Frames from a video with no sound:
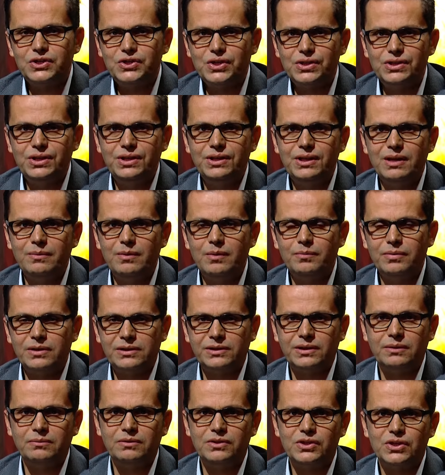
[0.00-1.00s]
جديده من
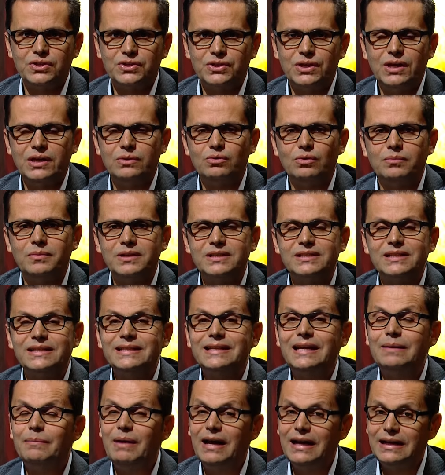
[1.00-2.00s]
برنامج الشاهد وما
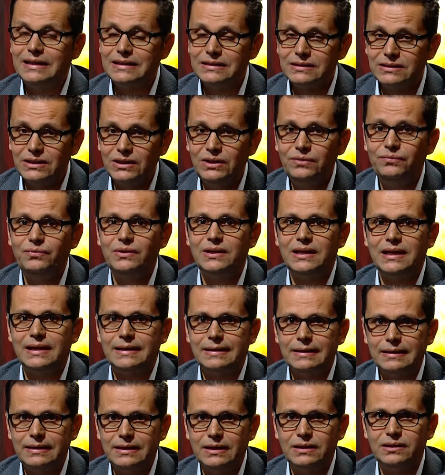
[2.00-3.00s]
زلنا مع ضيفنا
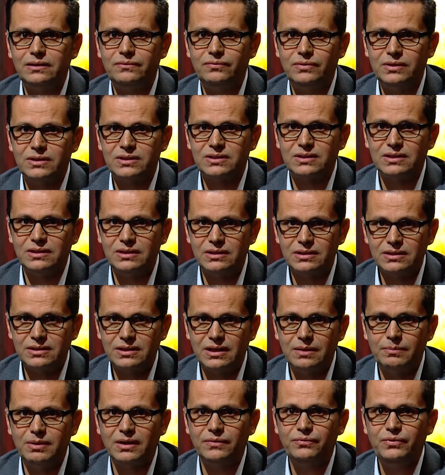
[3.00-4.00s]
القيادي الفلسطيني
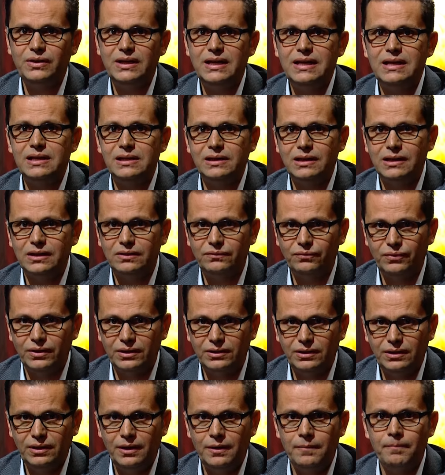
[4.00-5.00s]
السابق في حركه
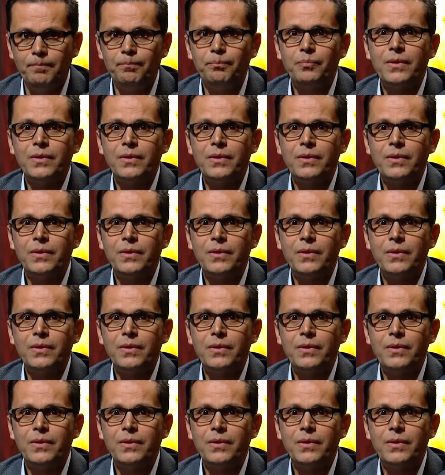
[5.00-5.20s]
فتح